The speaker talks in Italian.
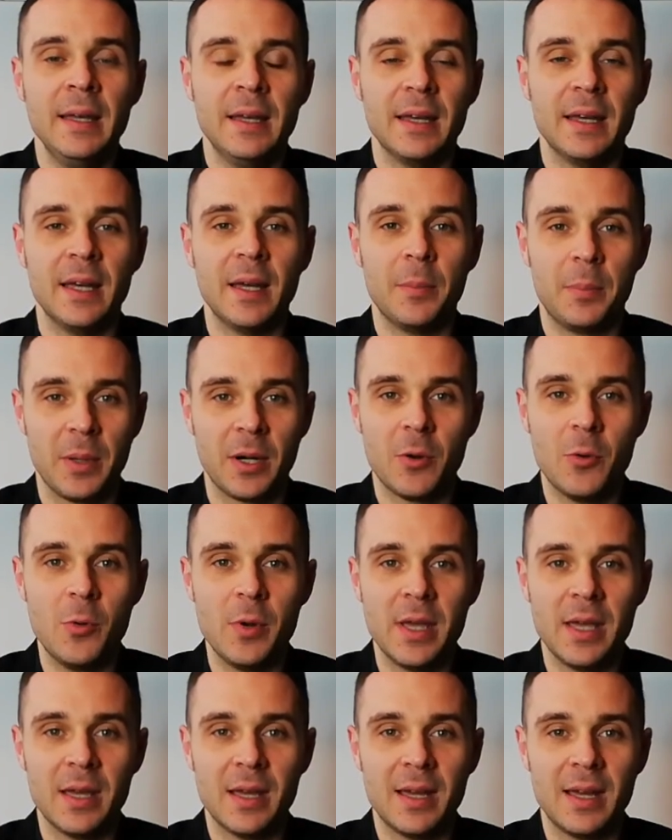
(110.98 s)
eh, per
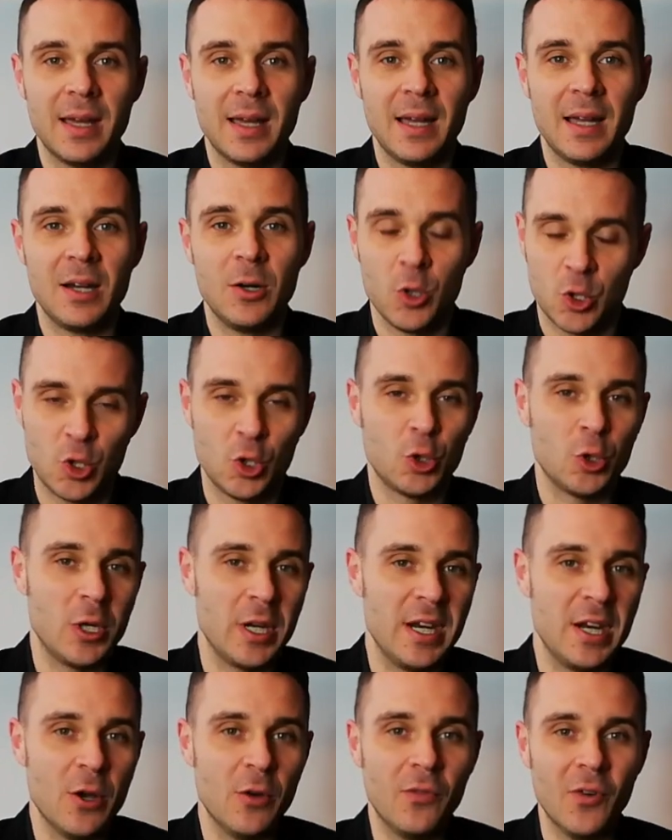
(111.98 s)
cui eh, lo
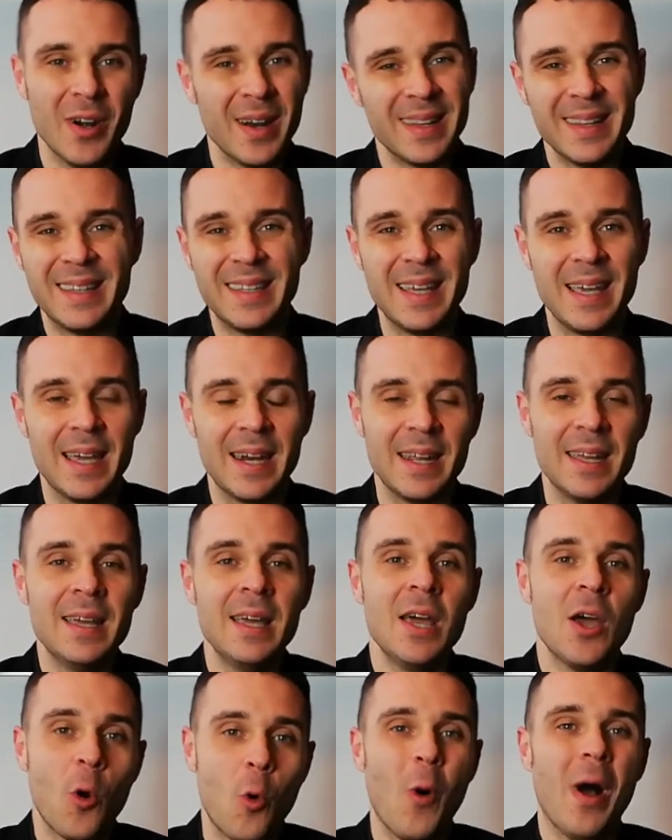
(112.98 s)
sottolineo volentieri,
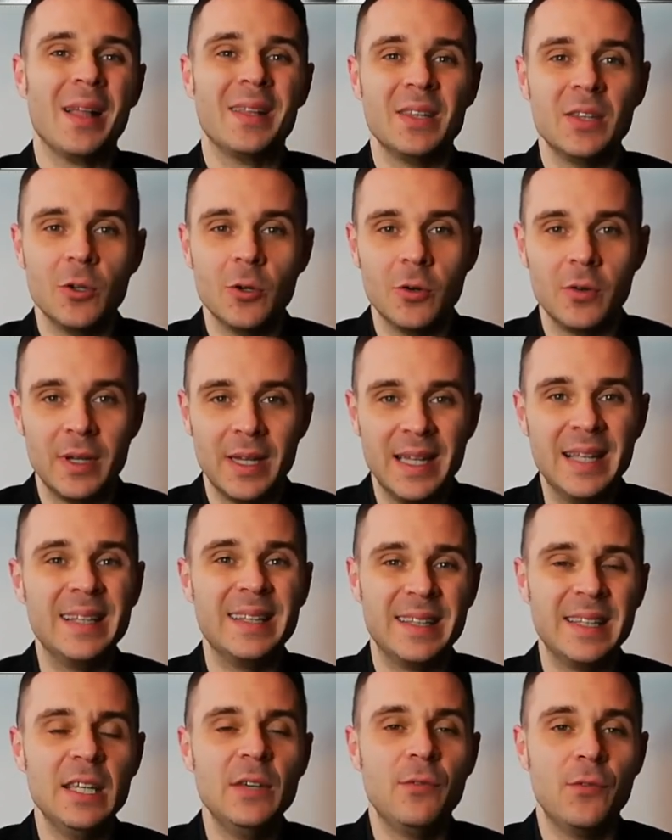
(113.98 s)
quando
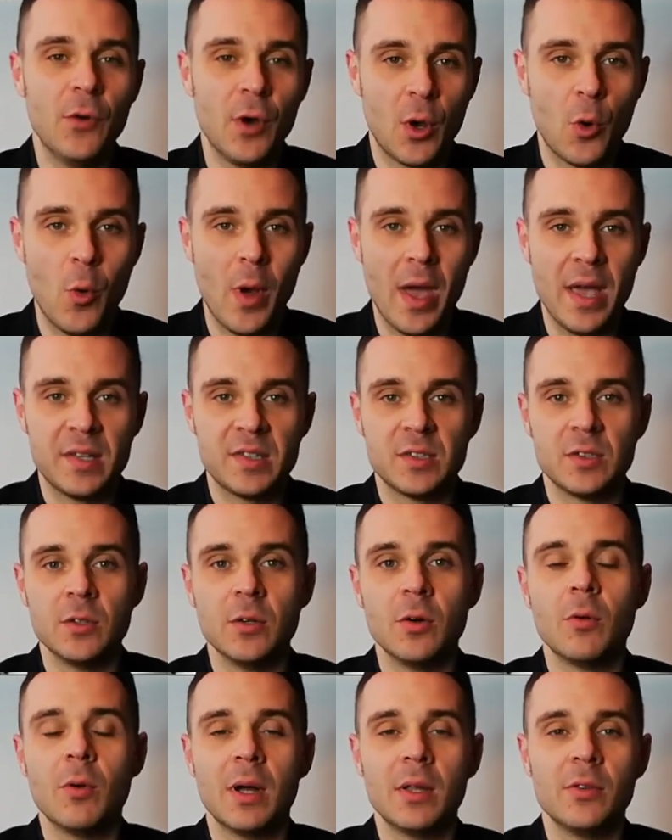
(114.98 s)
il tifo è
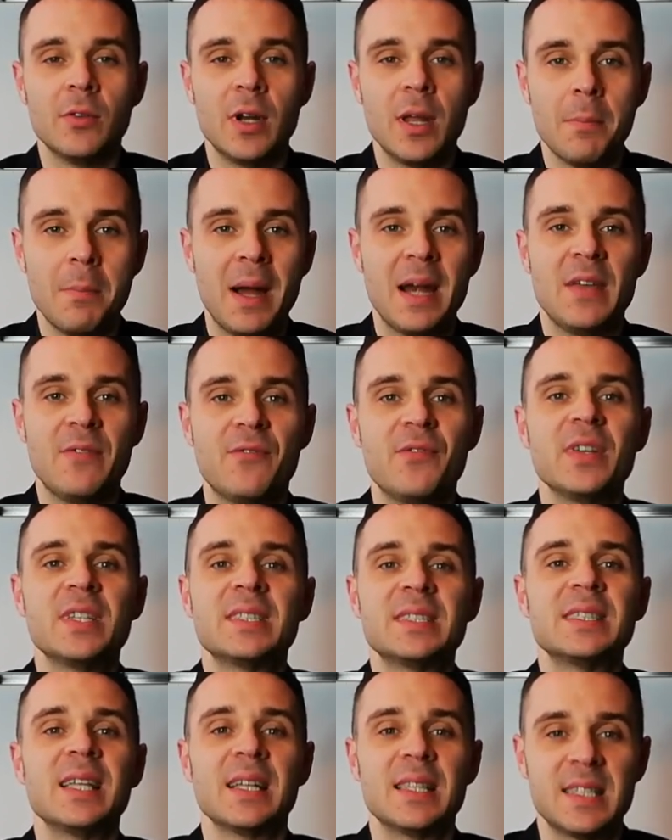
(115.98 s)
questo, quando le
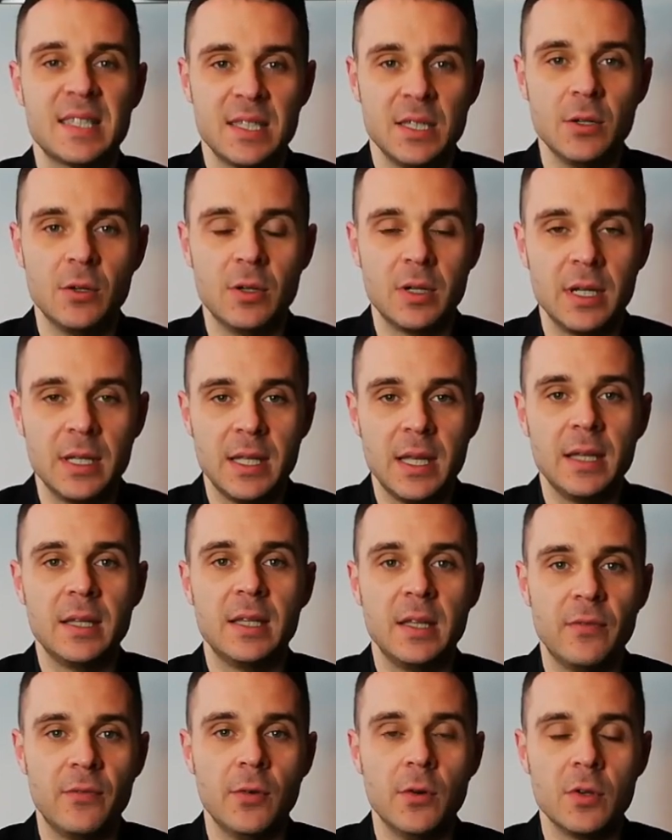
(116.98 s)
manifestazioni reazioni dei
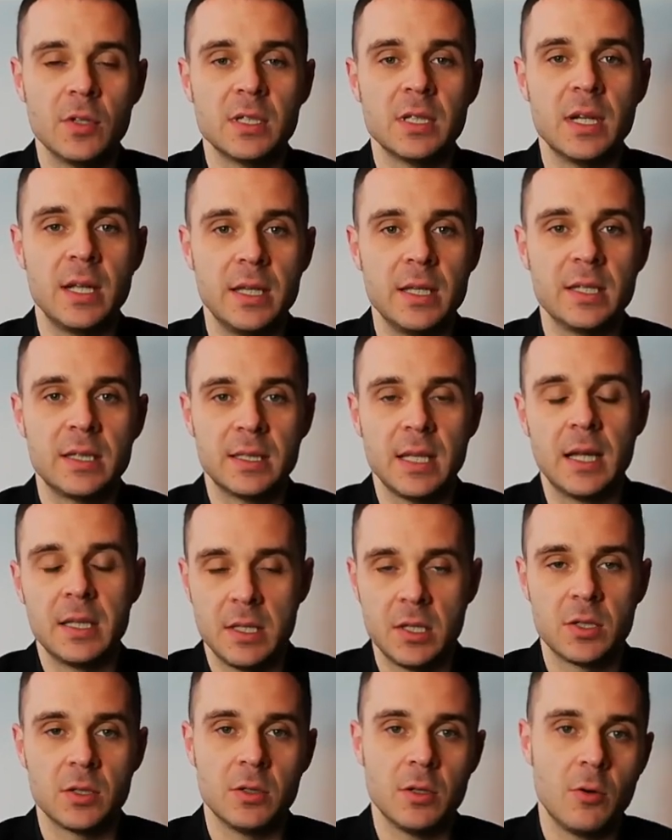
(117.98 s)
tifosi negli
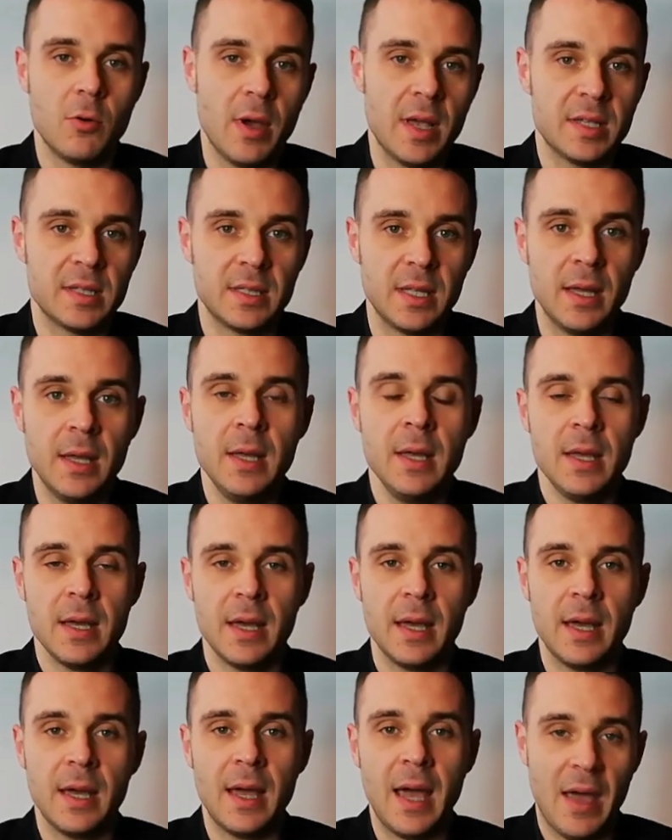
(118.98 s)
stadi sono queste,
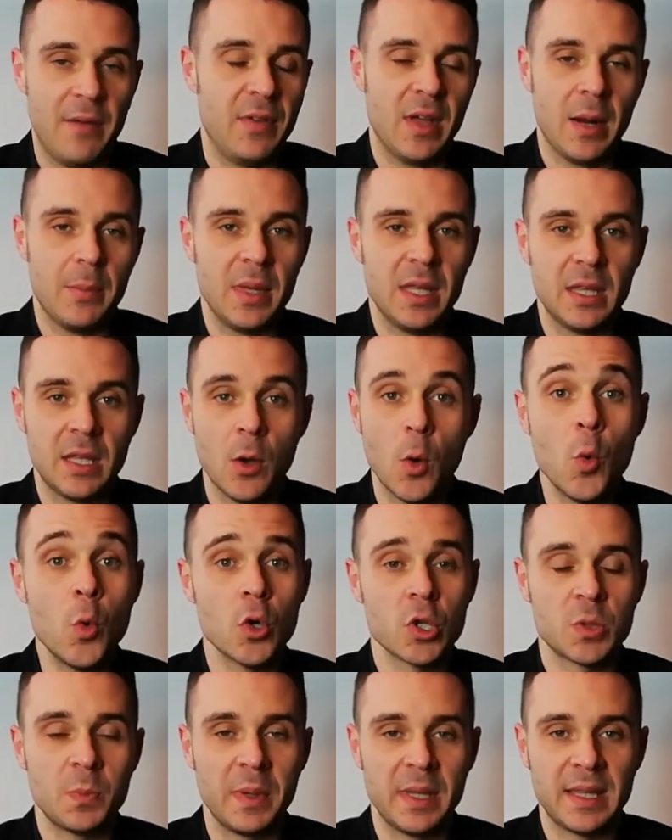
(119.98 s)
eh, è veramente
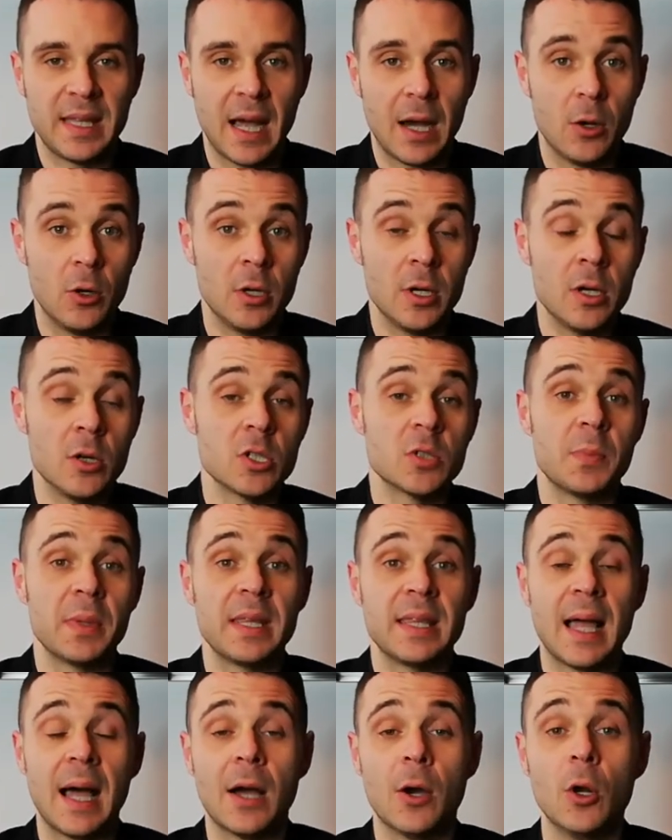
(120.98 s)
uno spettacolo nello
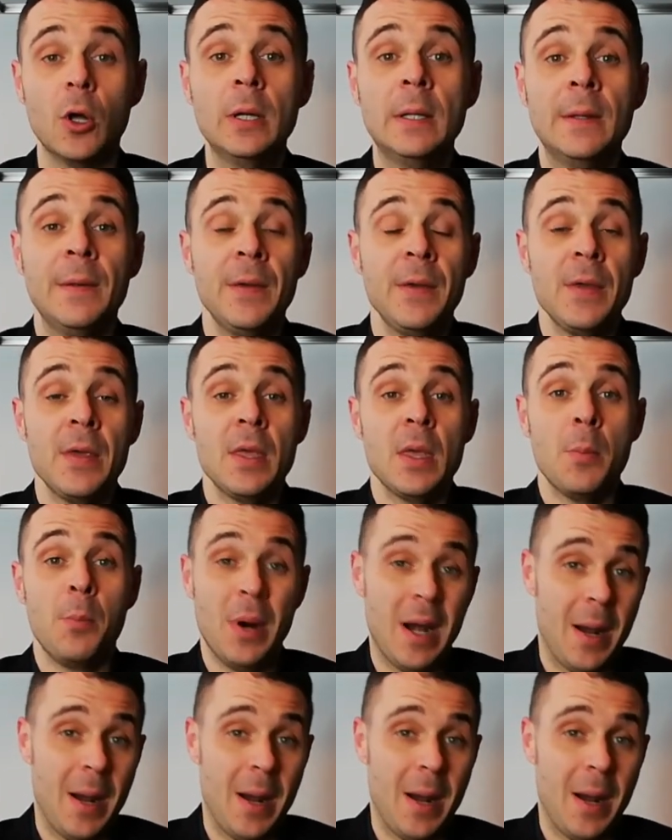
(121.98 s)
spettacolo. Poi la